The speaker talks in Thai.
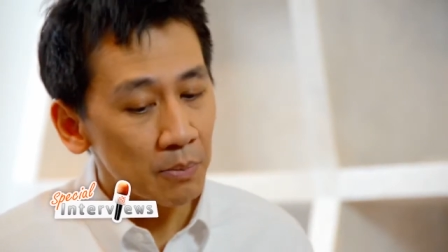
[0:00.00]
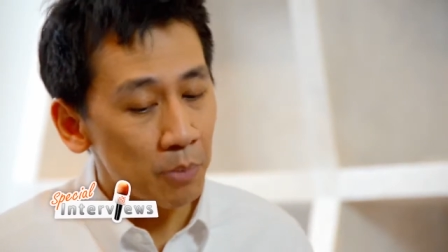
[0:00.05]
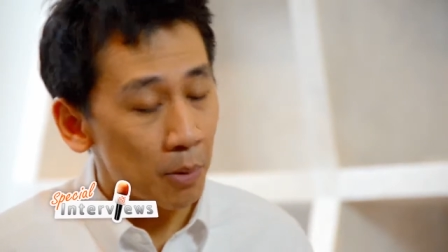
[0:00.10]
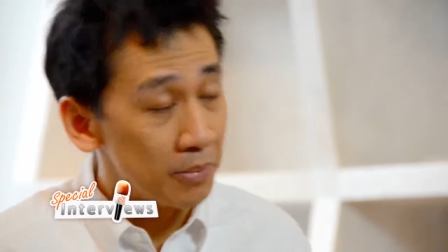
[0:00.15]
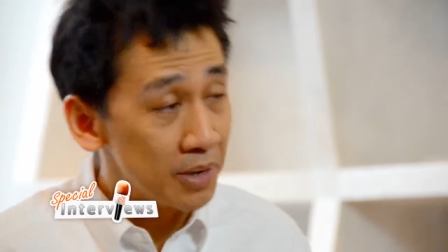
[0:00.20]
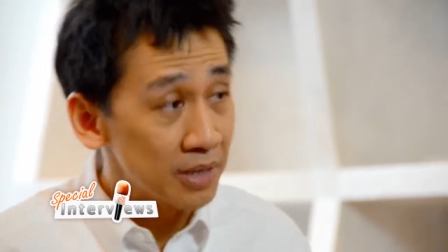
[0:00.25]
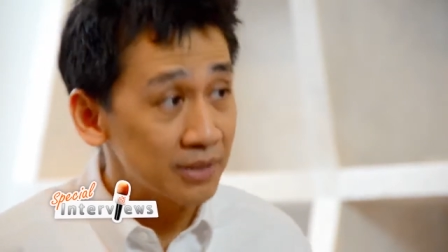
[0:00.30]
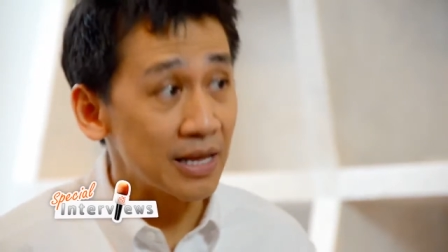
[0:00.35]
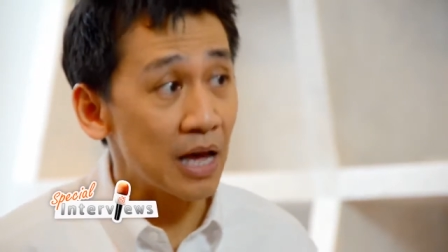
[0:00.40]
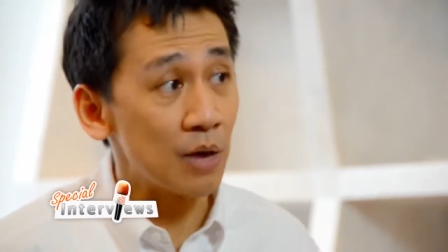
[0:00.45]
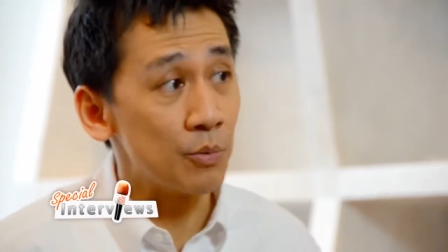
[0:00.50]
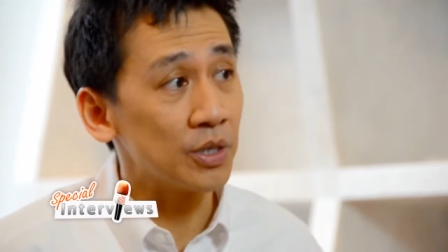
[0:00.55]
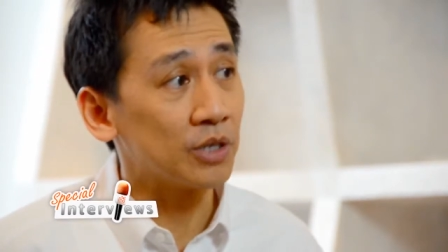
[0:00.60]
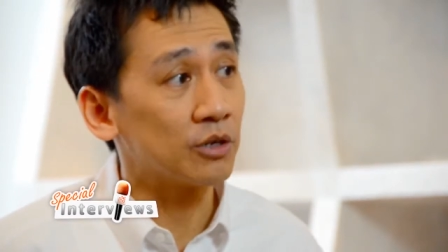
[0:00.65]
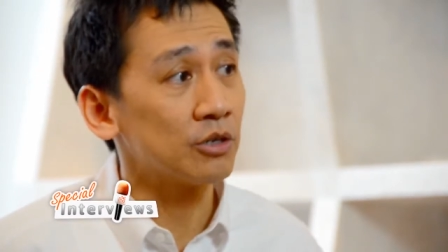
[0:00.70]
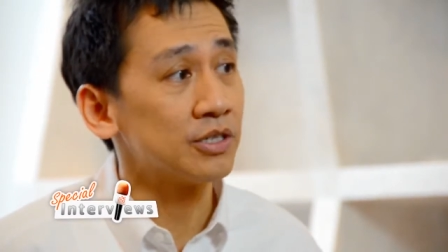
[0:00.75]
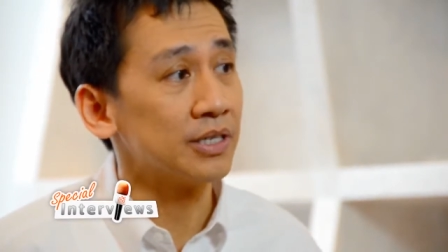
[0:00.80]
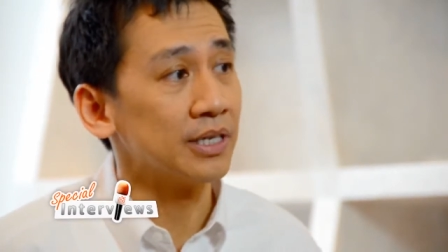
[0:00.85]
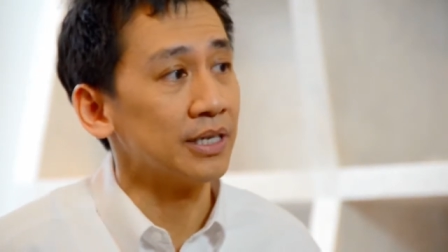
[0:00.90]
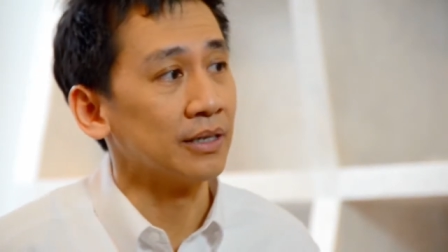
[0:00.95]
ผมเลือกสายวิท
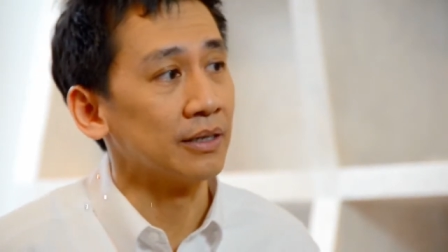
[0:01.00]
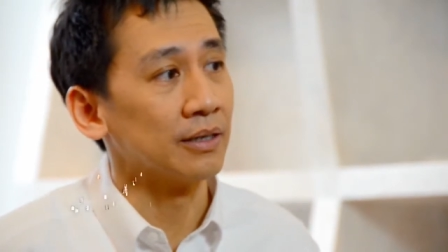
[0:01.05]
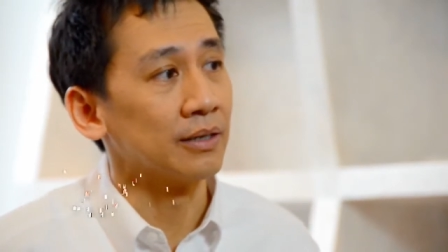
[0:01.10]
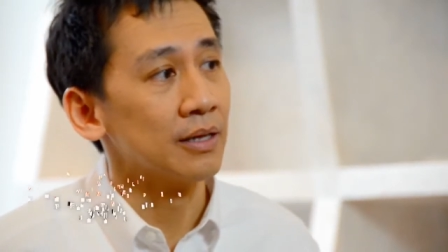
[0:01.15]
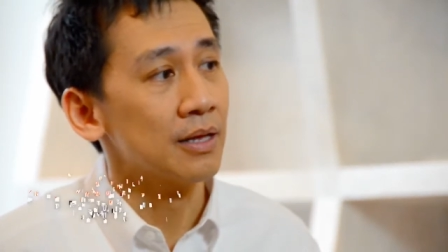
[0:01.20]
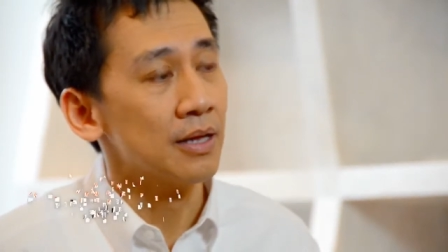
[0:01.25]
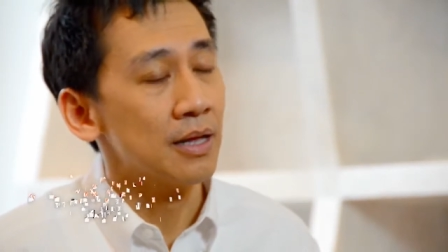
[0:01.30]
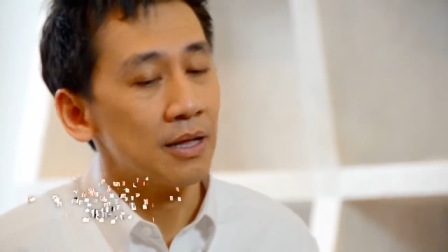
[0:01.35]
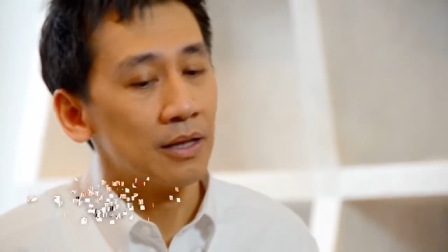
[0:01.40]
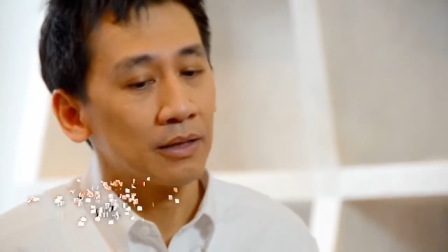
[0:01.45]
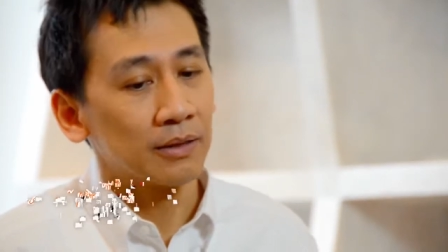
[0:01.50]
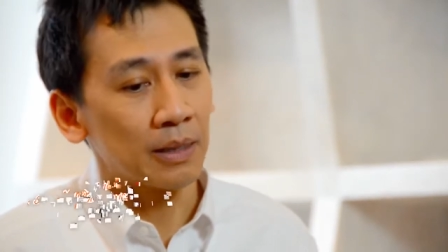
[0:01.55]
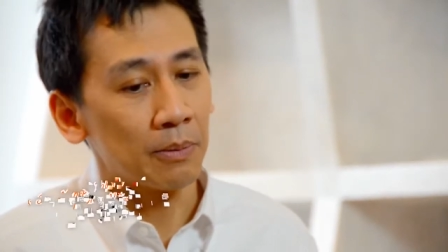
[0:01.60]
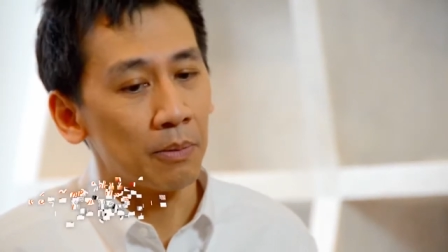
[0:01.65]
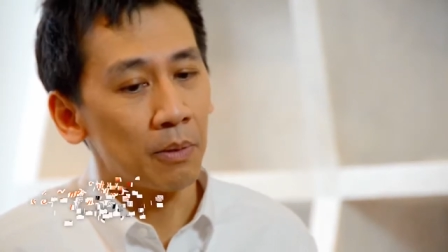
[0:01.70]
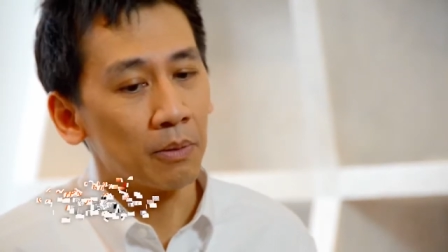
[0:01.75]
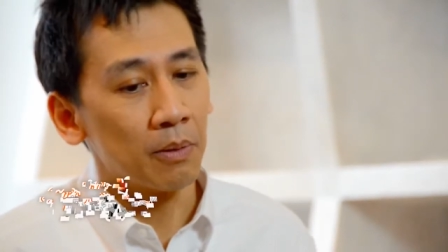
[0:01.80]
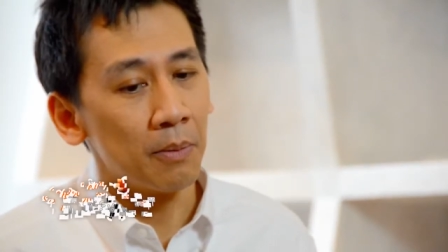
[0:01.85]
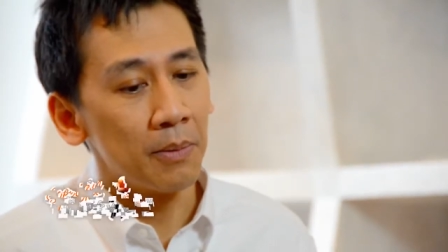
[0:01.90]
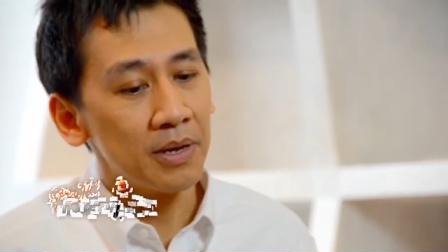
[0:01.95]
ย์ก็จริง แต่
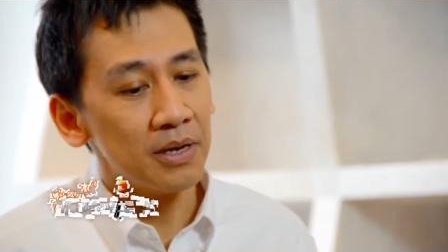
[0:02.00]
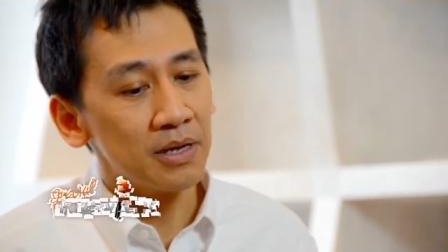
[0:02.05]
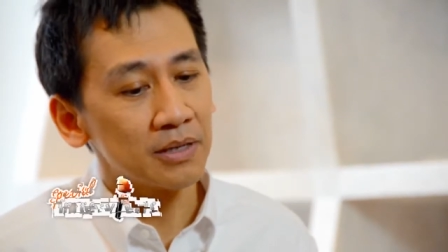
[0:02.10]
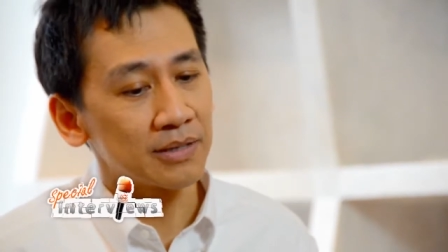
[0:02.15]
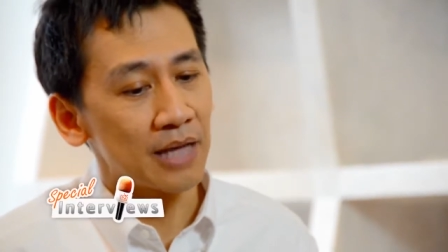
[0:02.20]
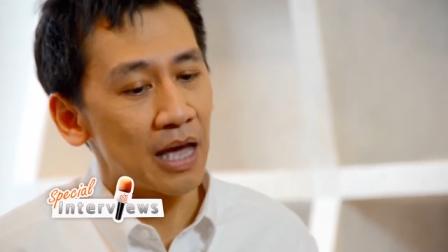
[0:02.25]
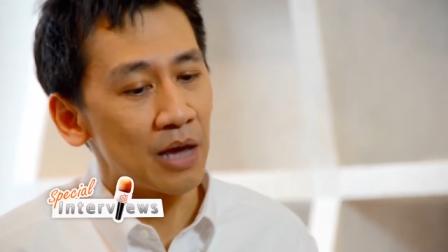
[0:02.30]
ผมก็ไม่เลือก